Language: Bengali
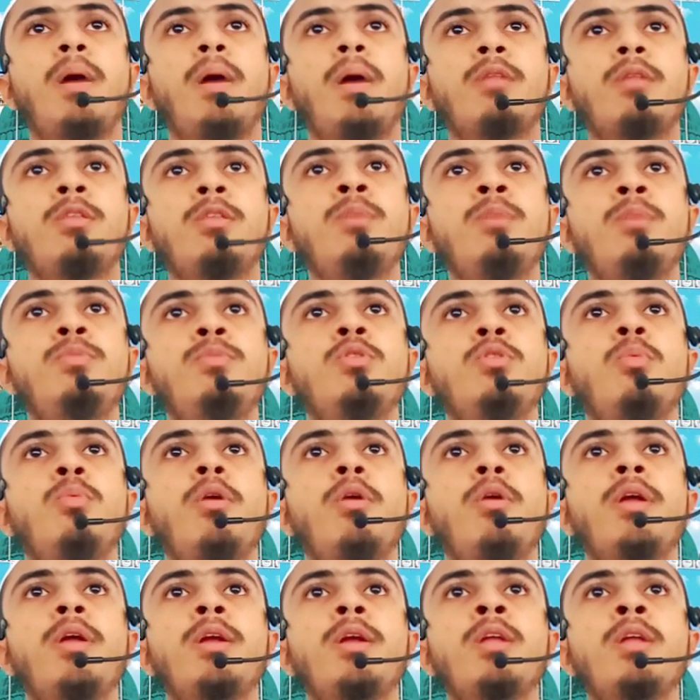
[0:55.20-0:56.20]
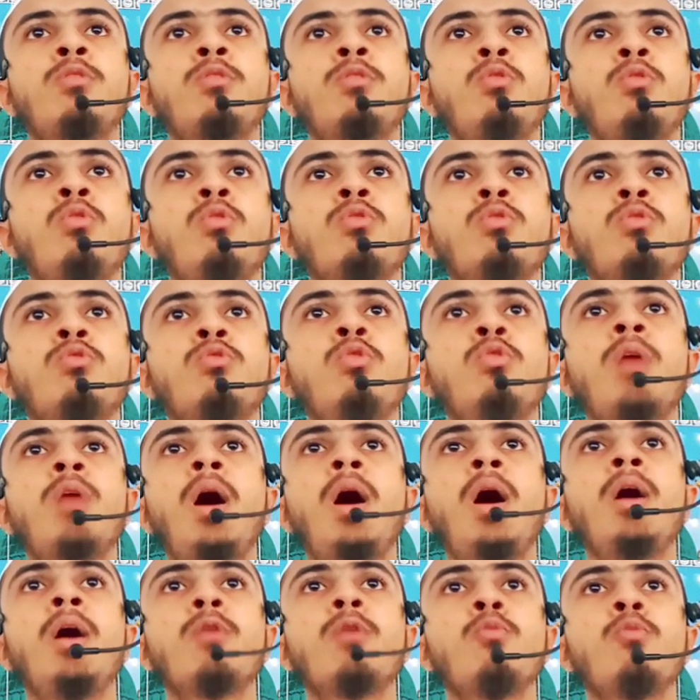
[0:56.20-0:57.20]
পার্থিব জীবন এটা তো
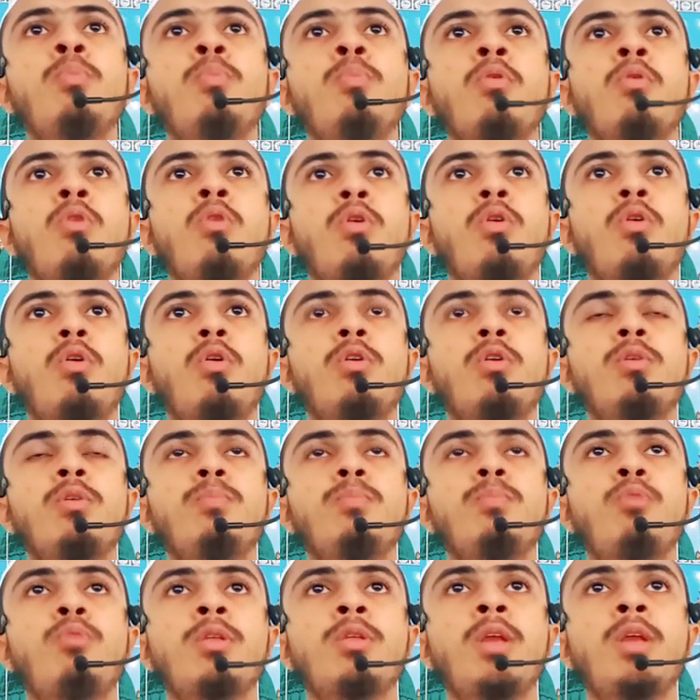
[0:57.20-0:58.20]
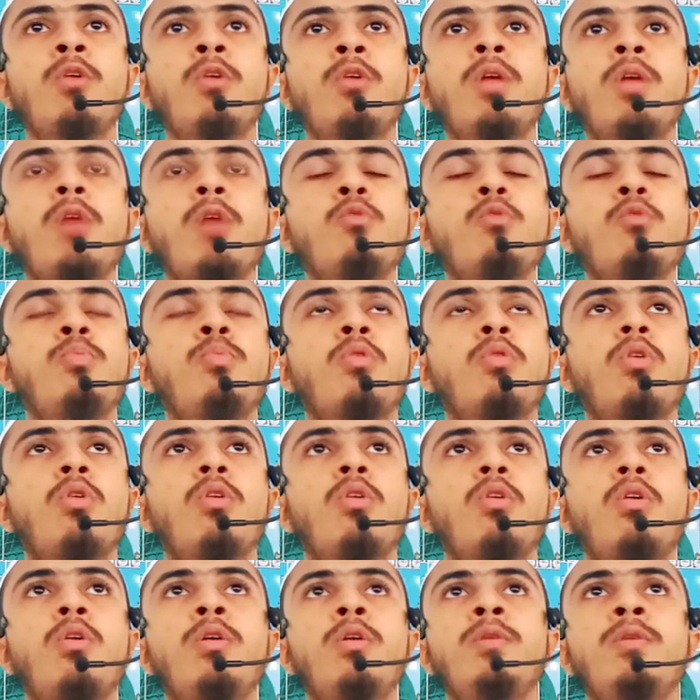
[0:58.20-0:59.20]
ধোকার উপকরণ প্রতারণার
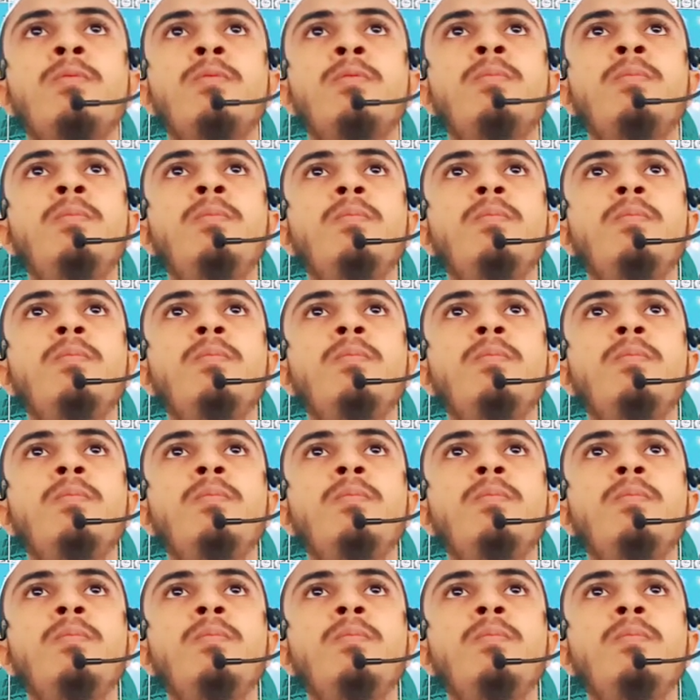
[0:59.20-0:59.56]
উপকরণ